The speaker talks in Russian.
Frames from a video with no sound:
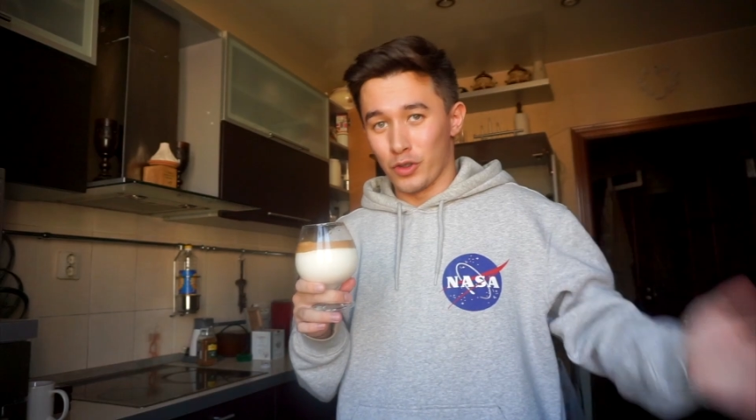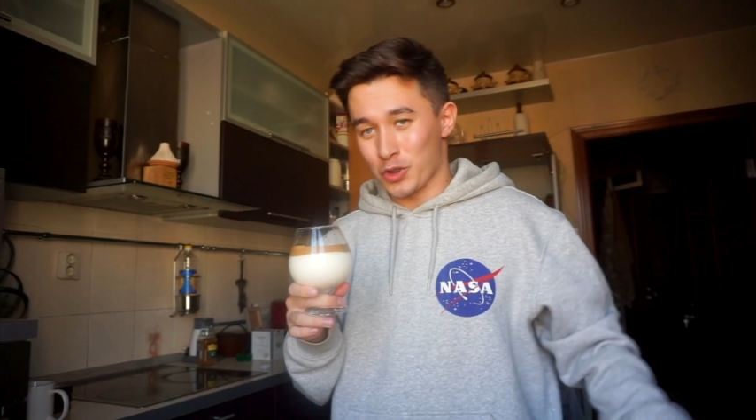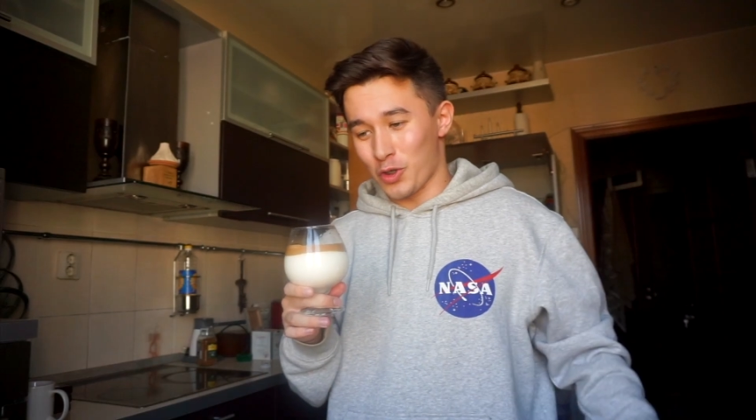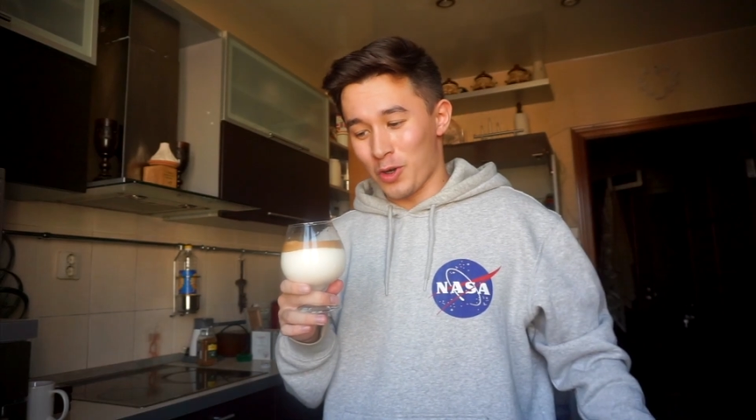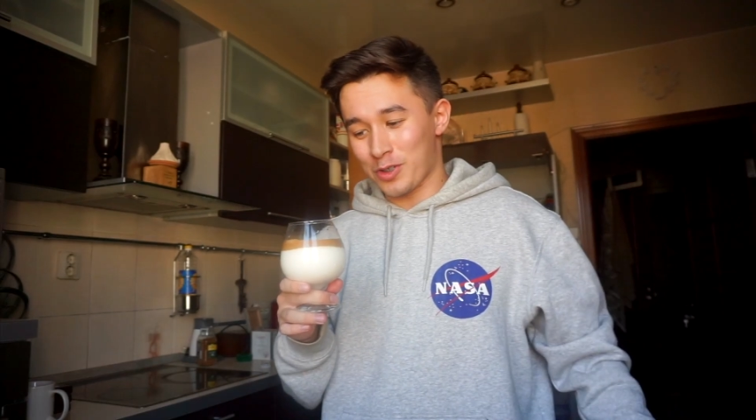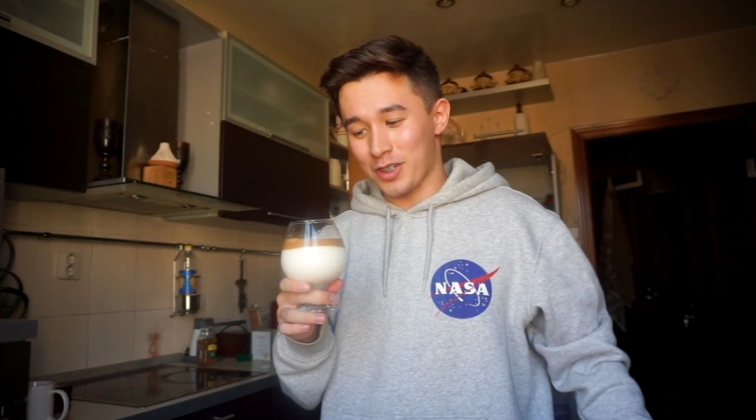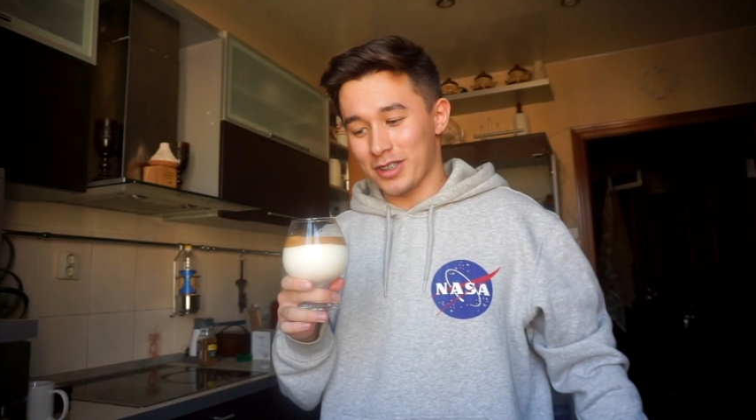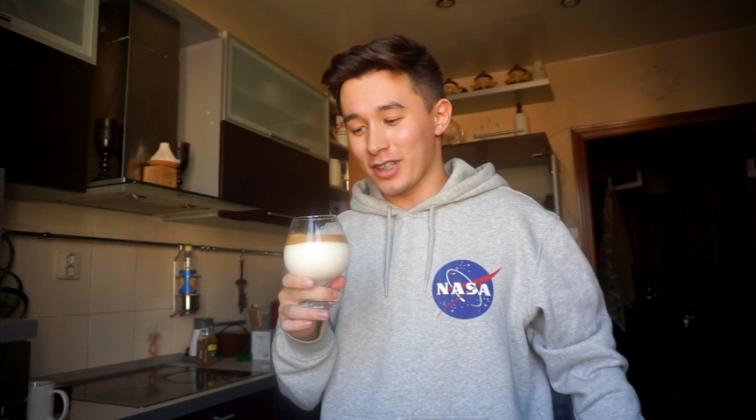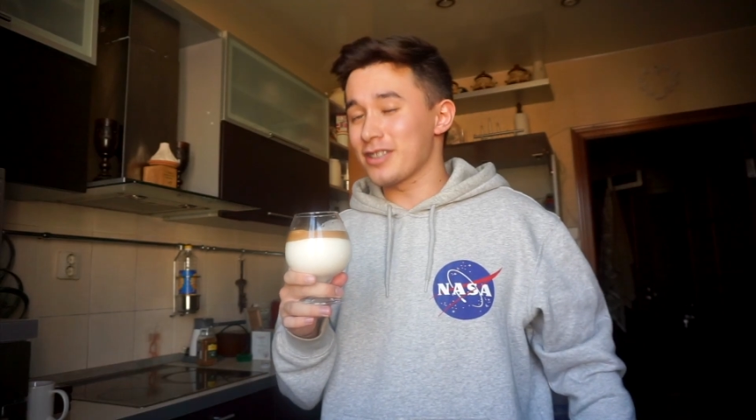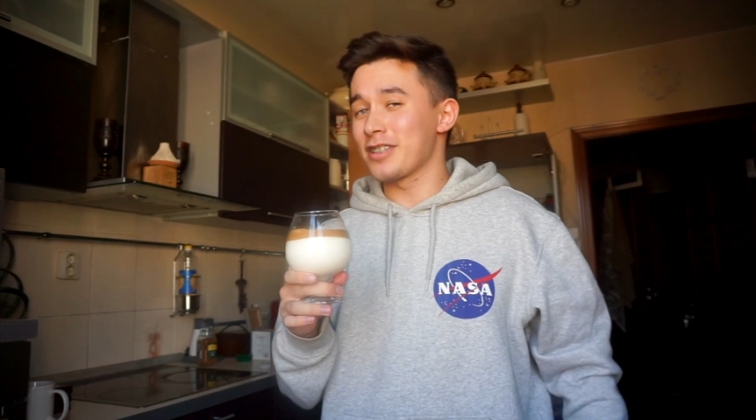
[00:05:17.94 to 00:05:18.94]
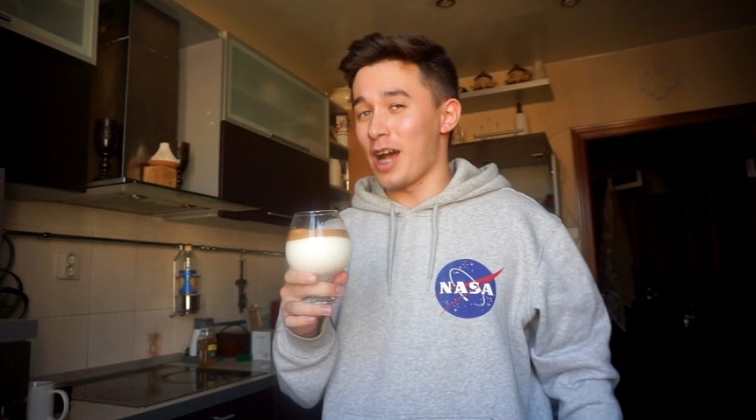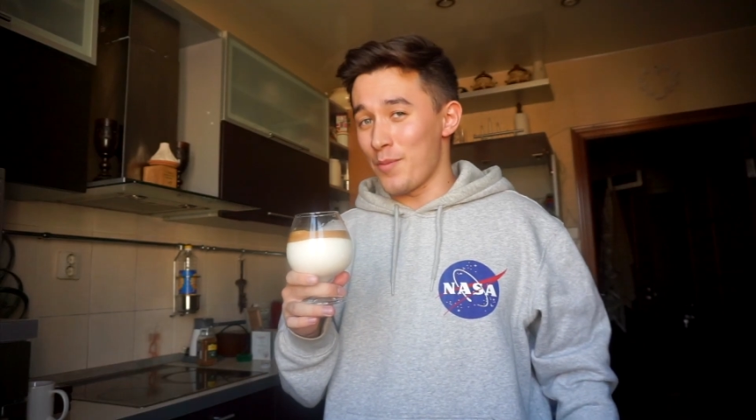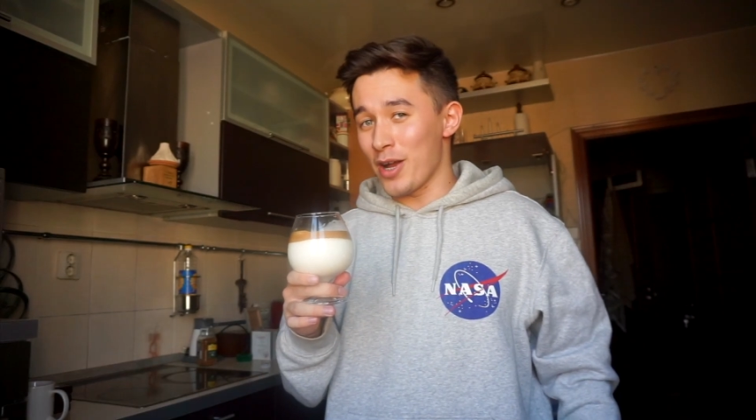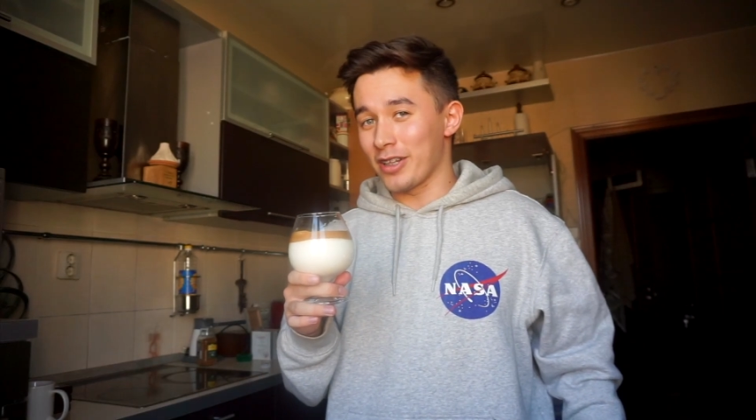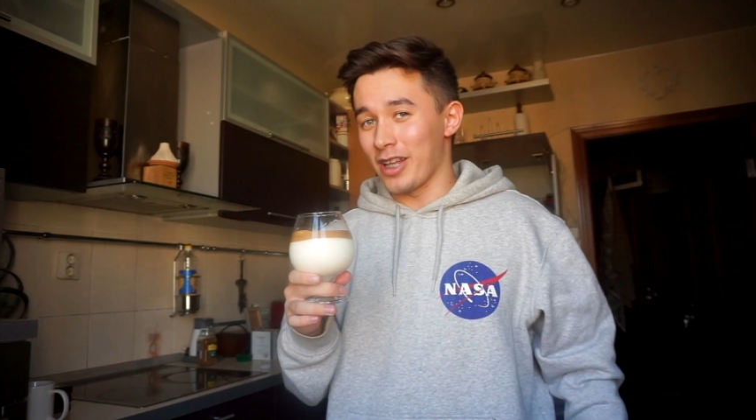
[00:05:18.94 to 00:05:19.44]
что ж, а теперь
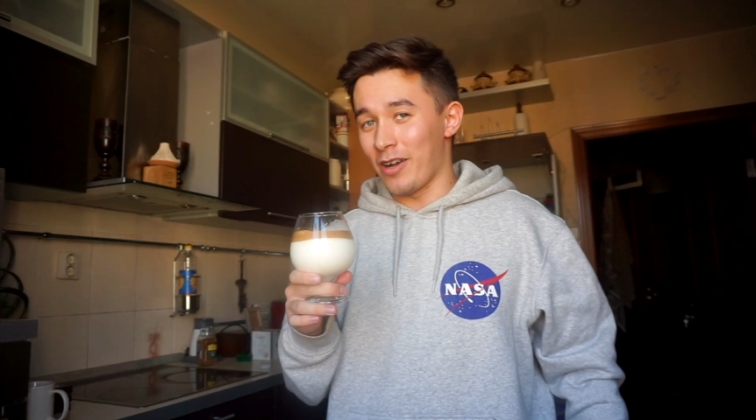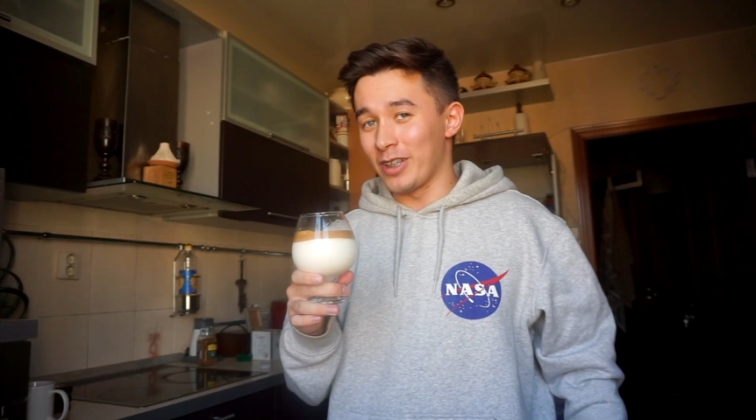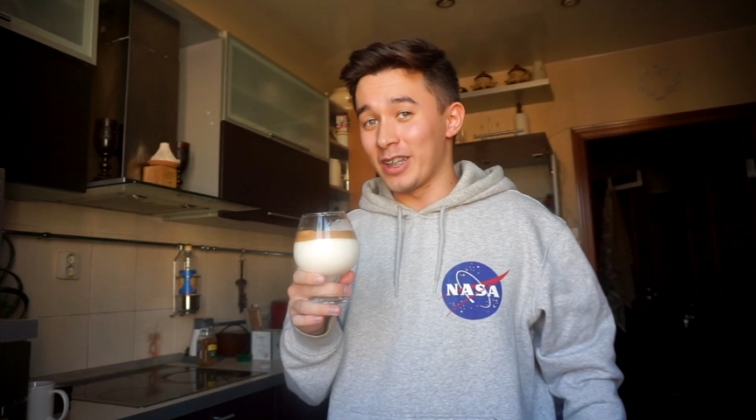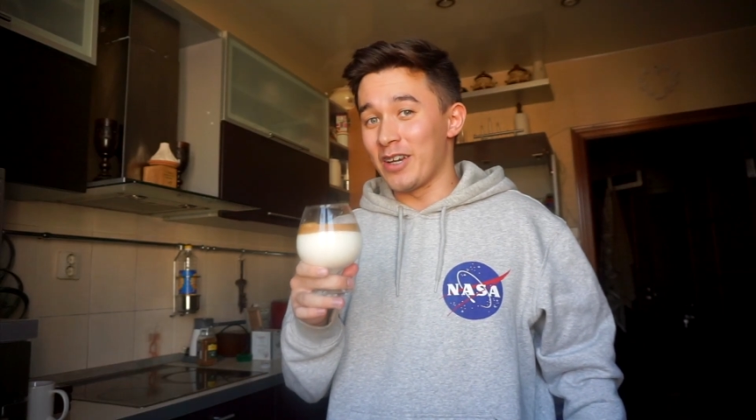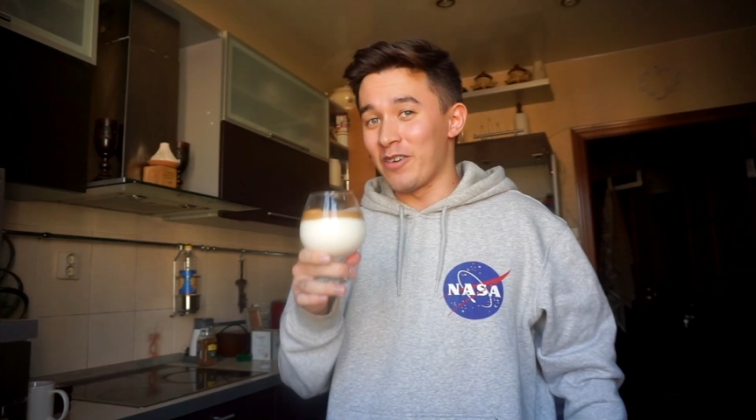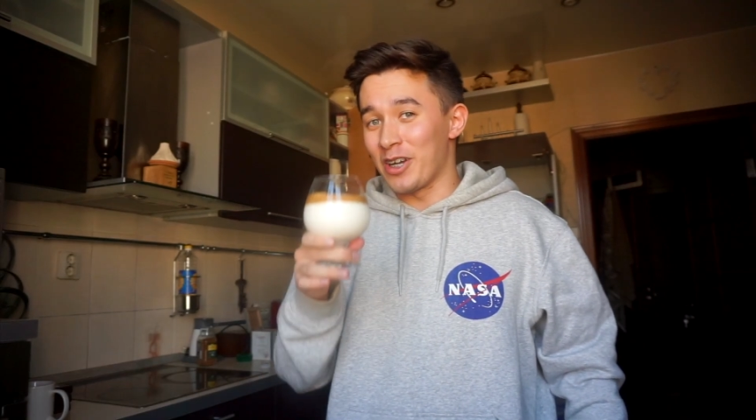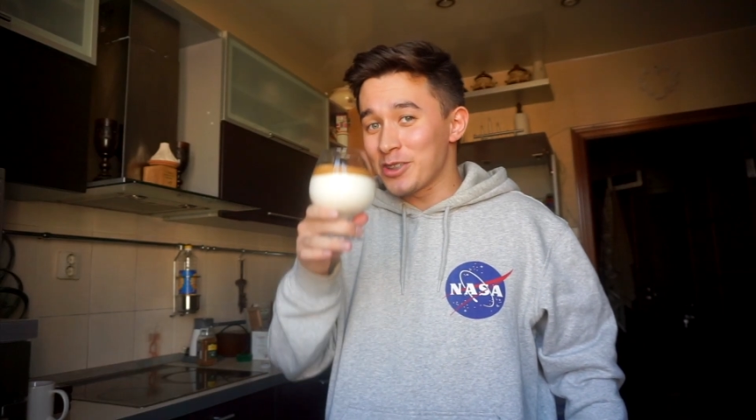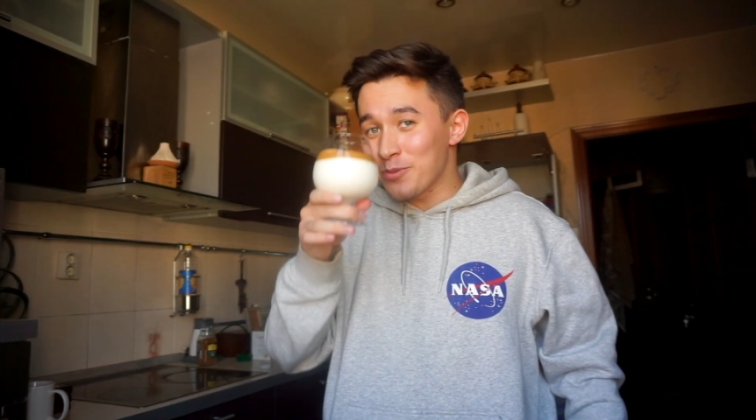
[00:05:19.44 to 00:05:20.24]
самое главное, давайте